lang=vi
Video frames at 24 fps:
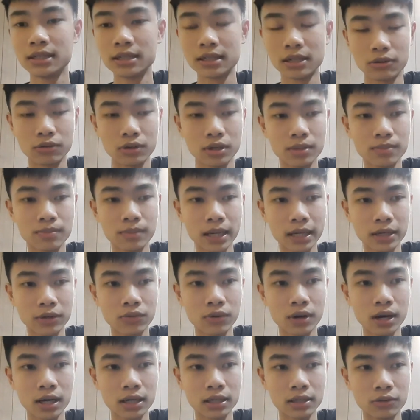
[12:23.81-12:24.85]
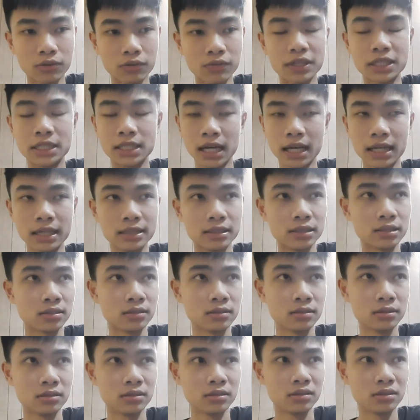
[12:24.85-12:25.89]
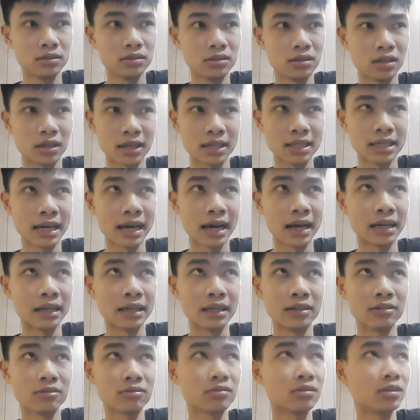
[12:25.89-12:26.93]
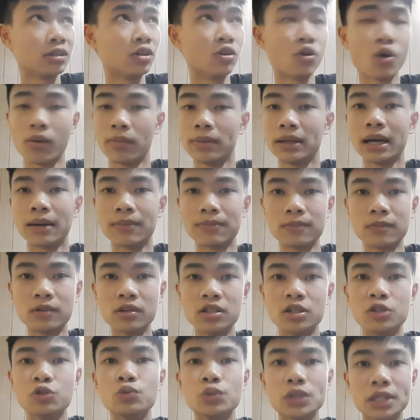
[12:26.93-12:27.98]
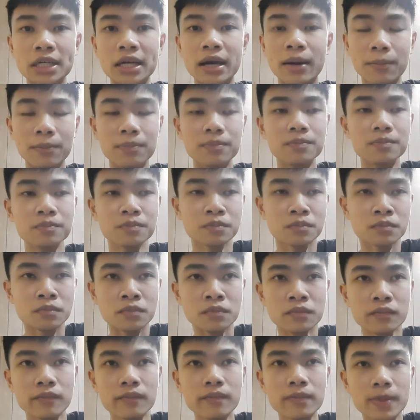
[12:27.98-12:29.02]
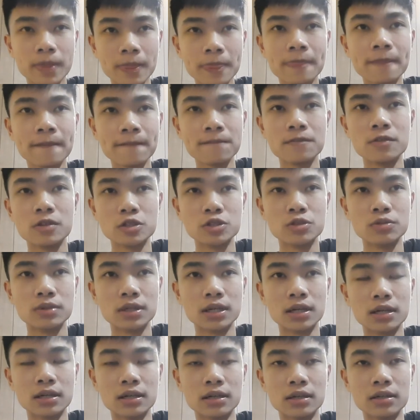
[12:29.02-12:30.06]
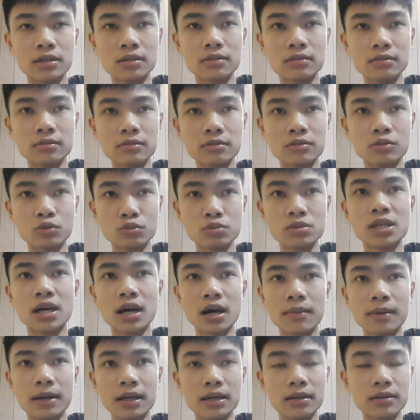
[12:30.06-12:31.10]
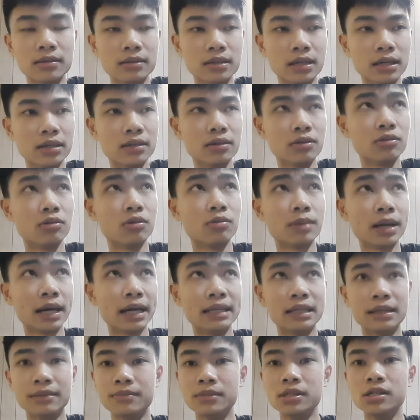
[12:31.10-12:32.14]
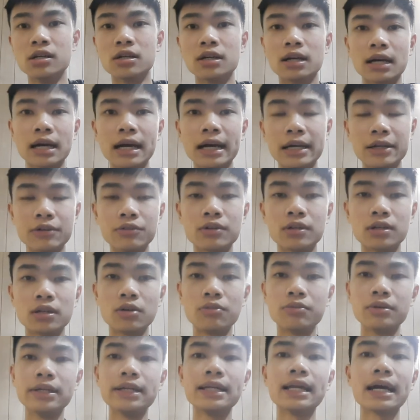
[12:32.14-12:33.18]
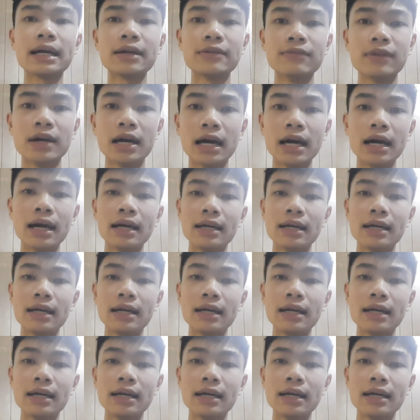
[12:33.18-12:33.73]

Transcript: Động đất mạnh quá thì cũng phải chạy, chứ ở cái nhà này nó cũng hơi ọp ẹp, cũng hơi nguy hiểm. Nói chung là cũng sợ bạn ạ. Đấy, hôm nay thì mưa cả ngày luôn, không khí lạnh về.